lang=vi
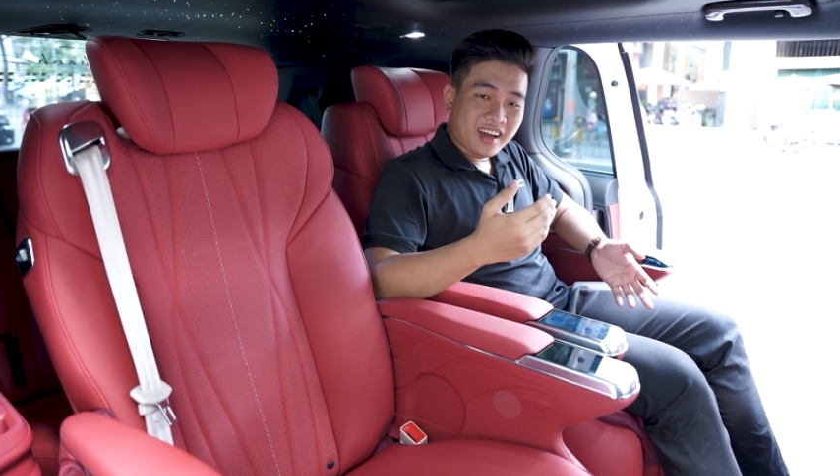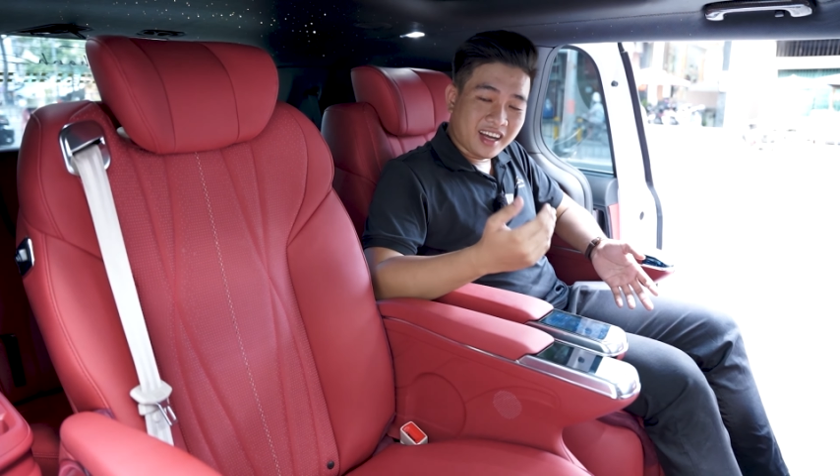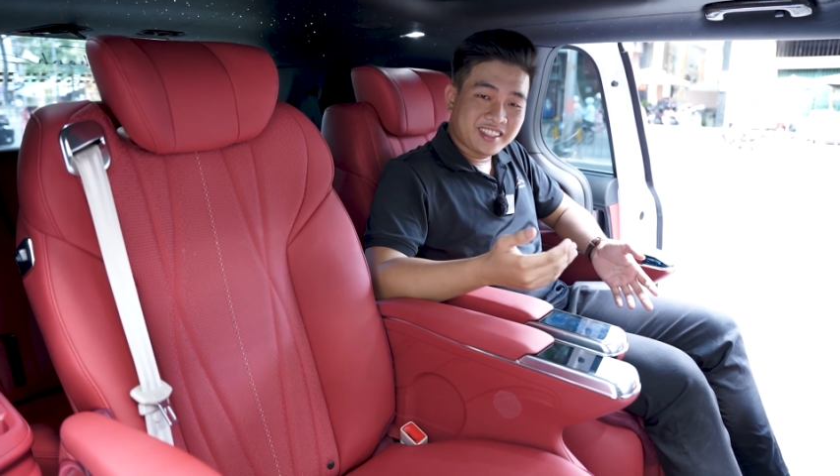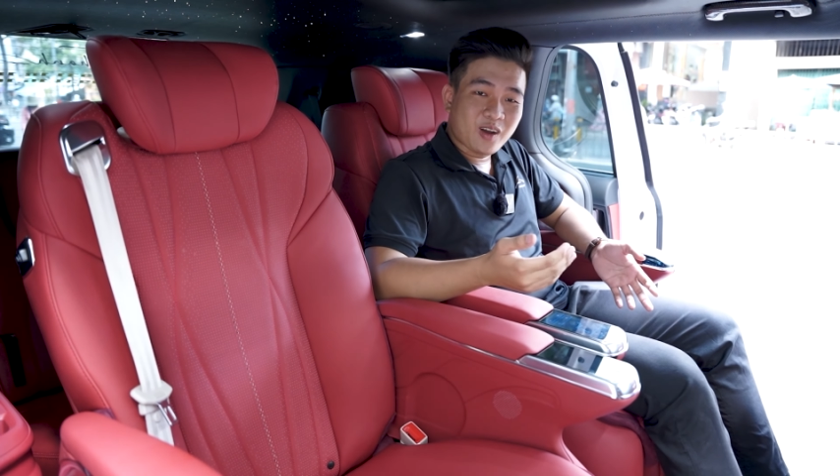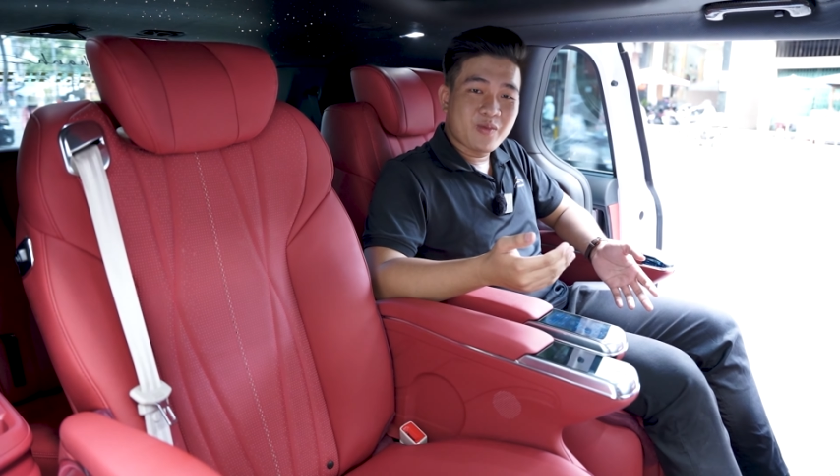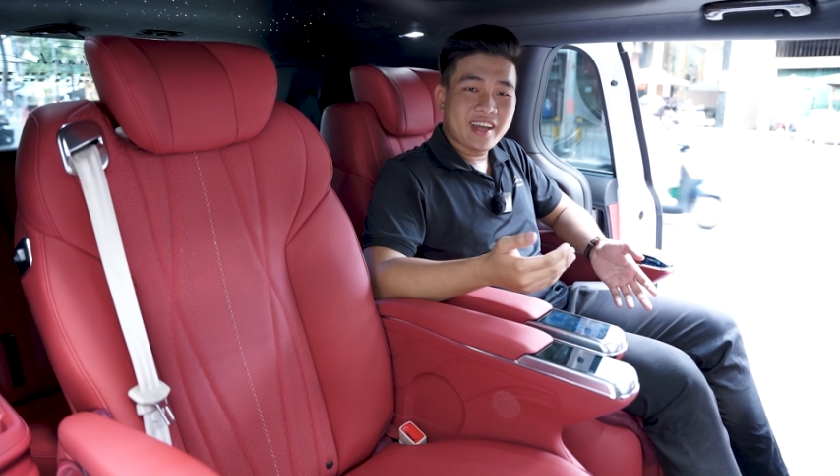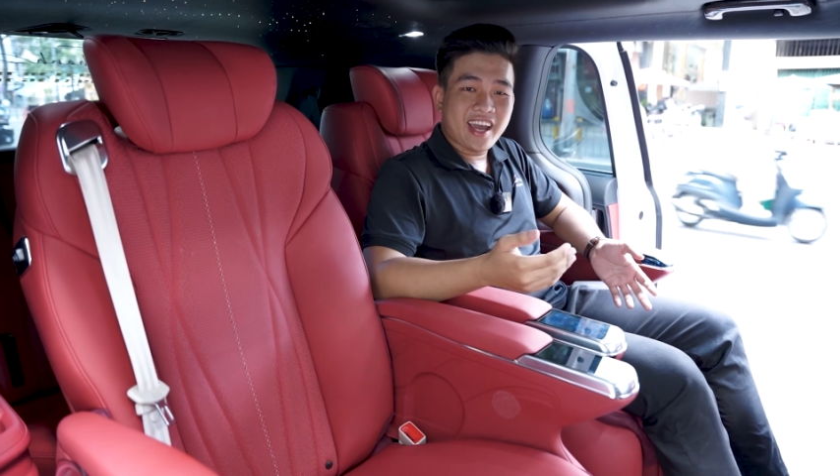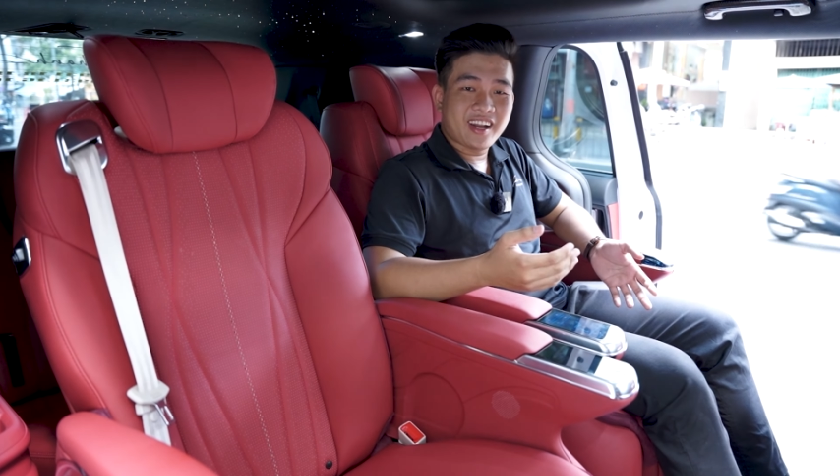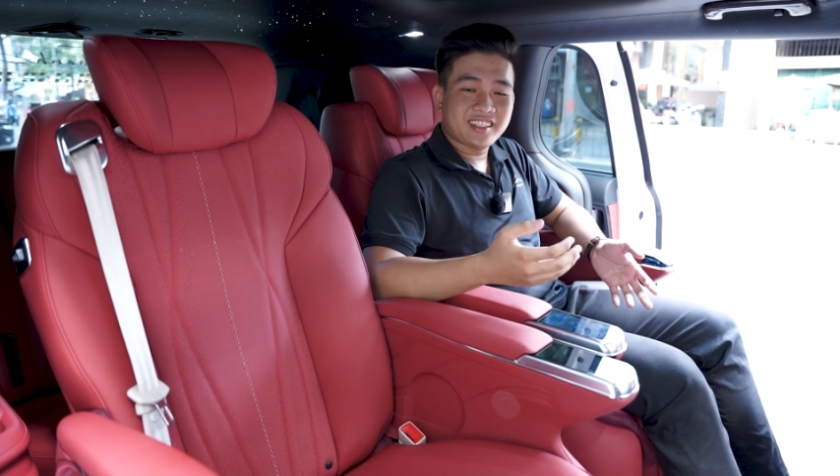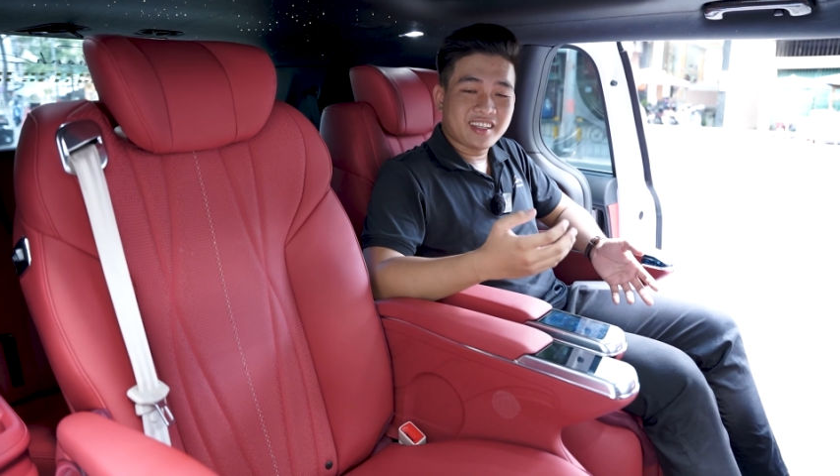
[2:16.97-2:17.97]
ở trong pê
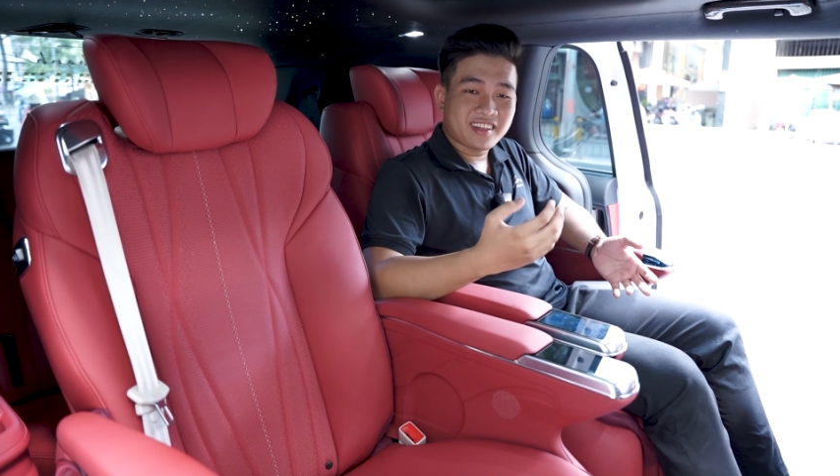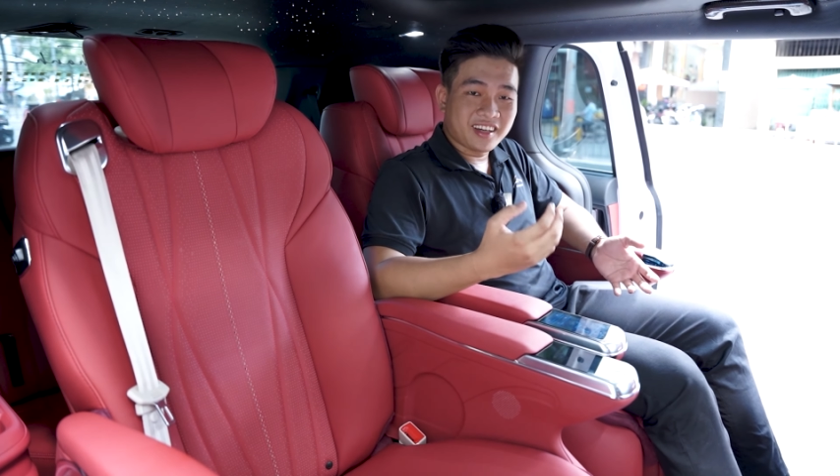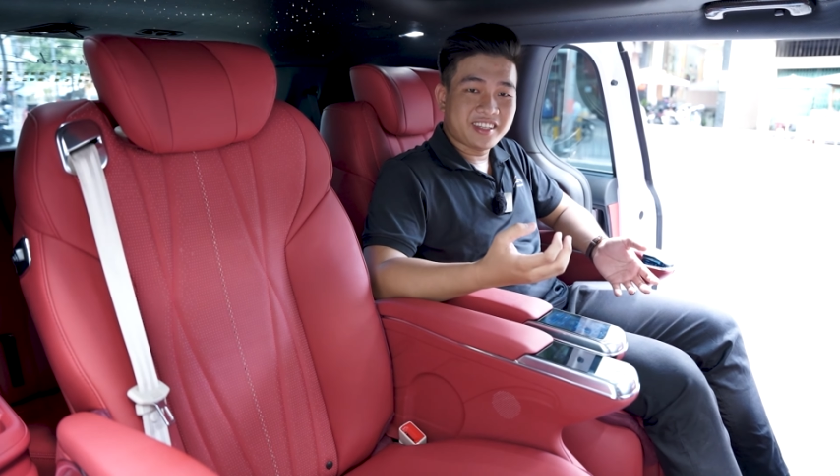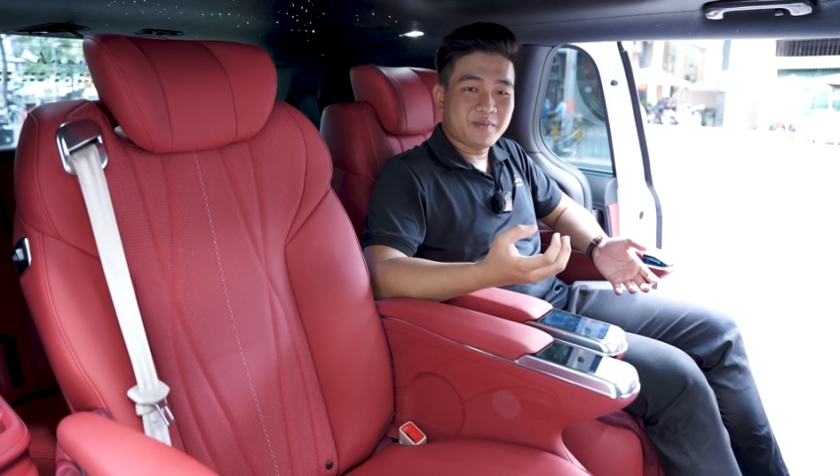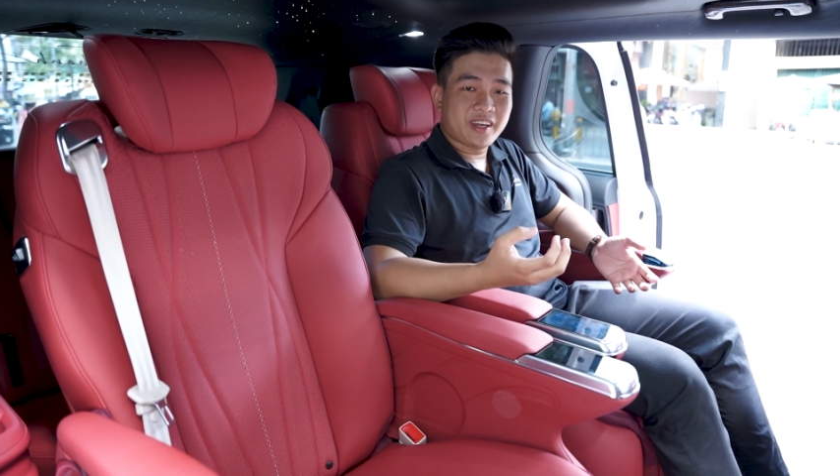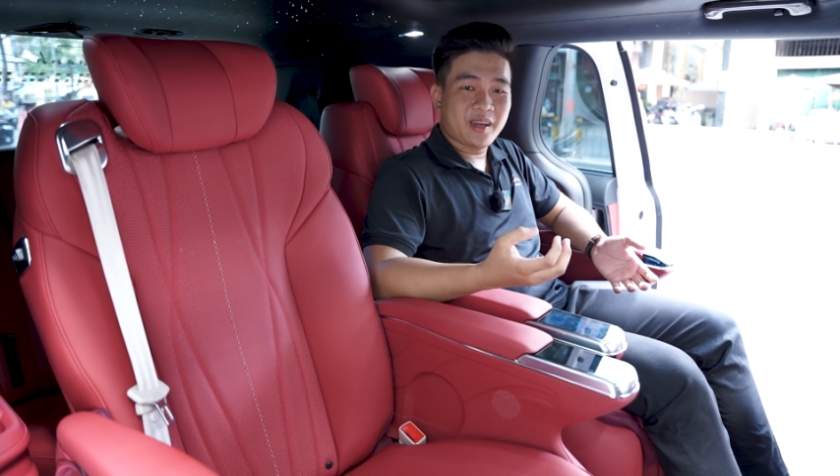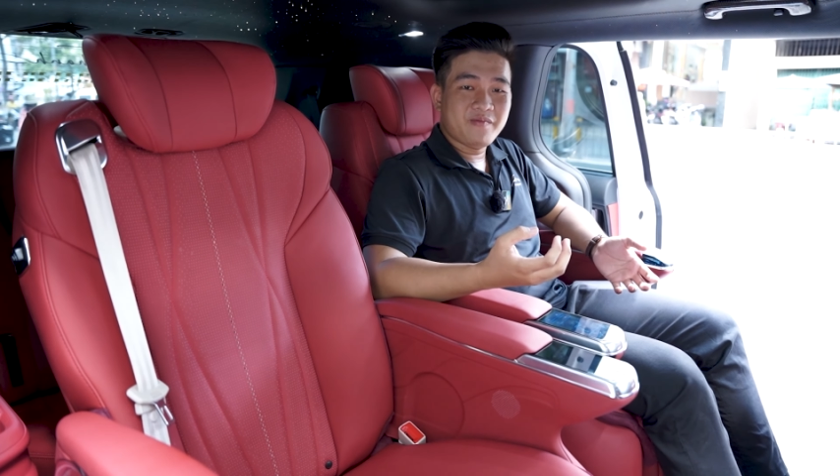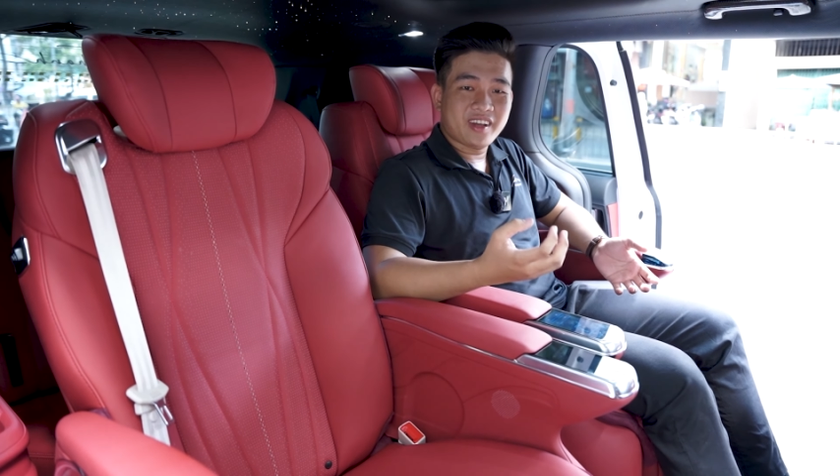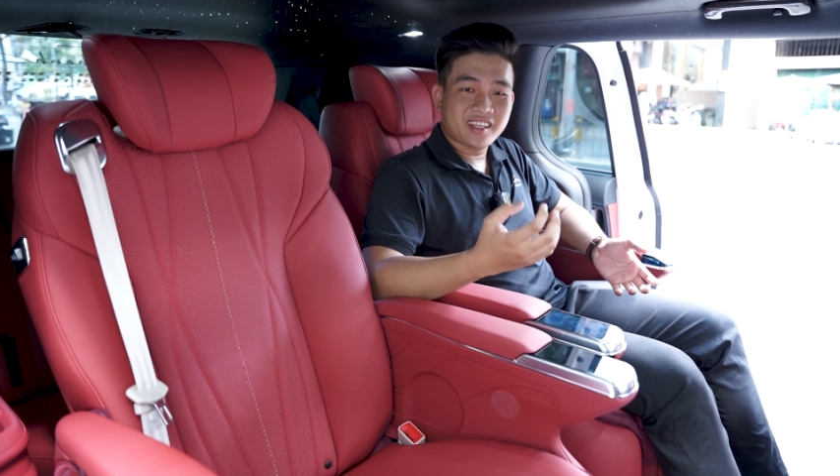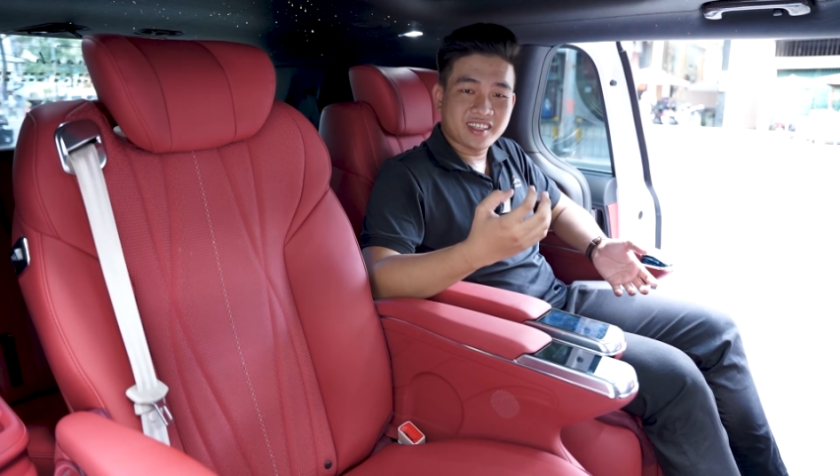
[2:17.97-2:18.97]
i nó sẽ tự tìm kiếm
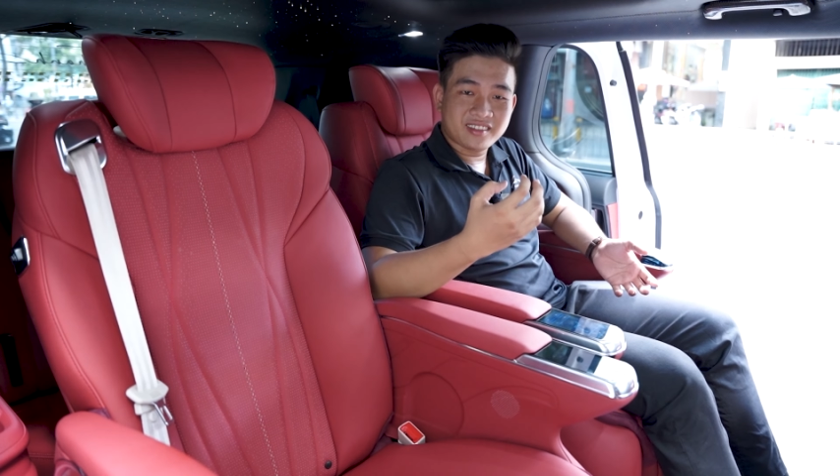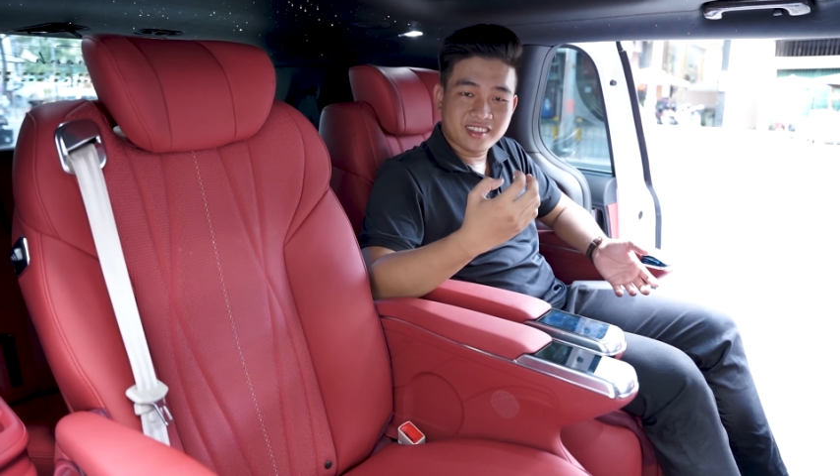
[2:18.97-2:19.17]
và nó sẽ